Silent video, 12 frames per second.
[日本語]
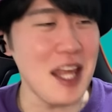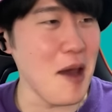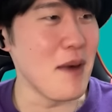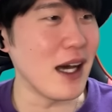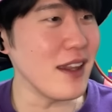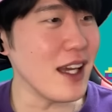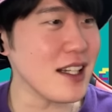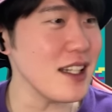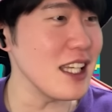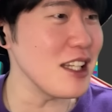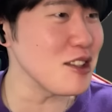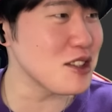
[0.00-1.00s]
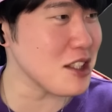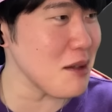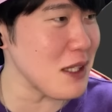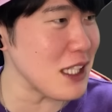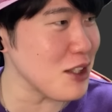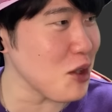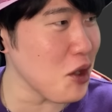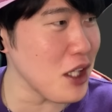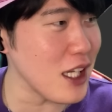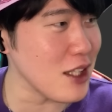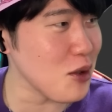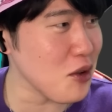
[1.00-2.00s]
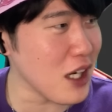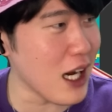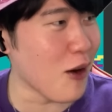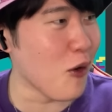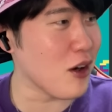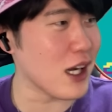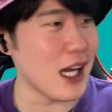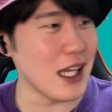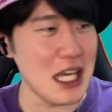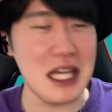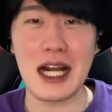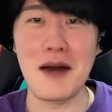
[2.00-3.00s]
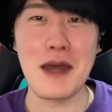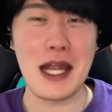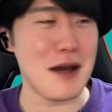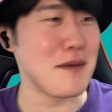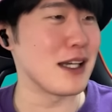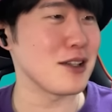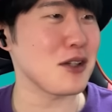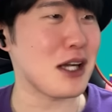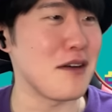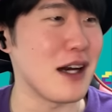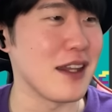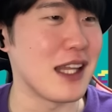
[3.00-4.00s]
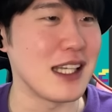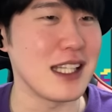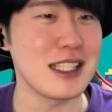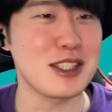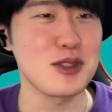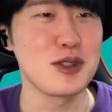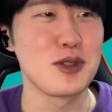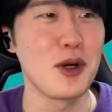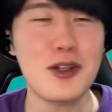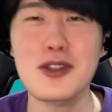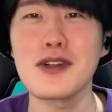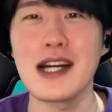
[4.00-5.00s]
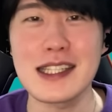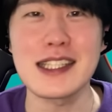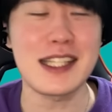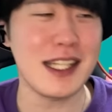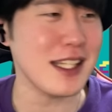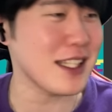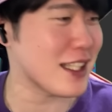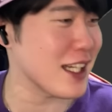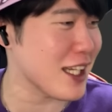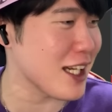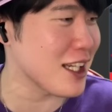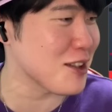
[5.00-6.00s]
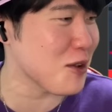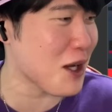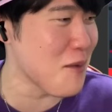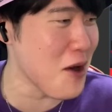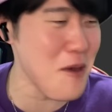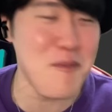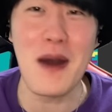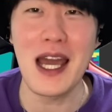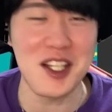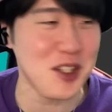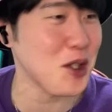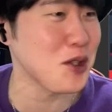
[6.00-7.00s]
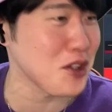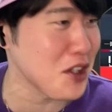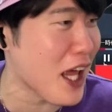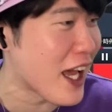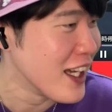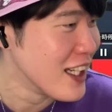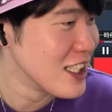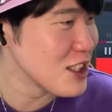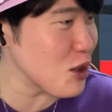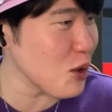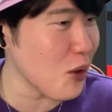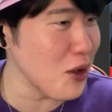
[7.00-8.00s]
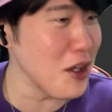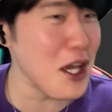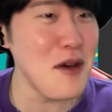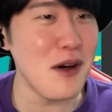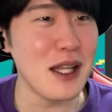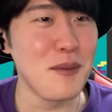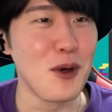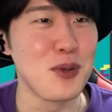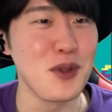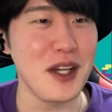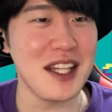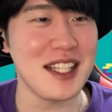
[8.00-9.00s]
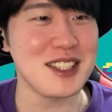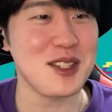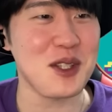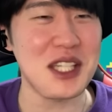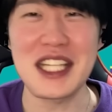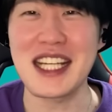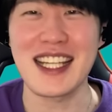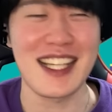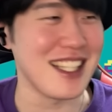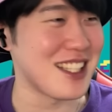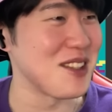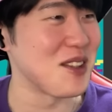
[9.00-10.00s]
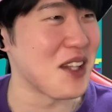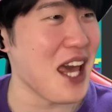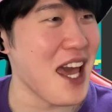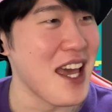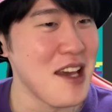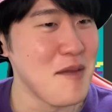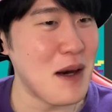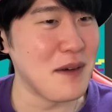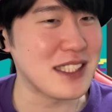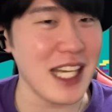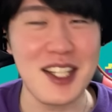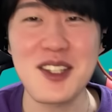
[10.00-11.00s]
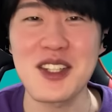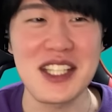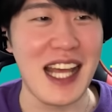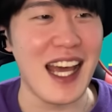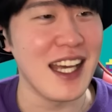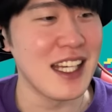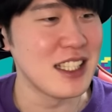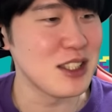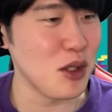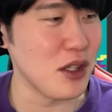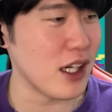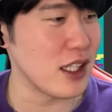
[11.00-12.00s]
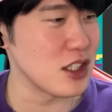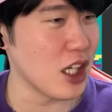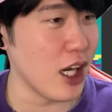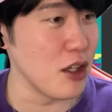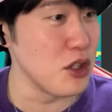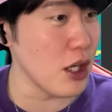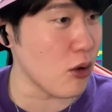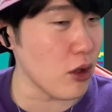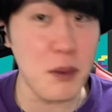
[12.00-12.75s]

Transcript: で、真ん中にいるスケビデトイレとか、他ね、カメラマンとかはななじゅうろくわに出てきたキャラとかもいっぱいいるということで、ちょっとこの辺はね、もう触れ出すとキリがないっていうので、まあまあざっくりね、そんな感じで、はい、で、こ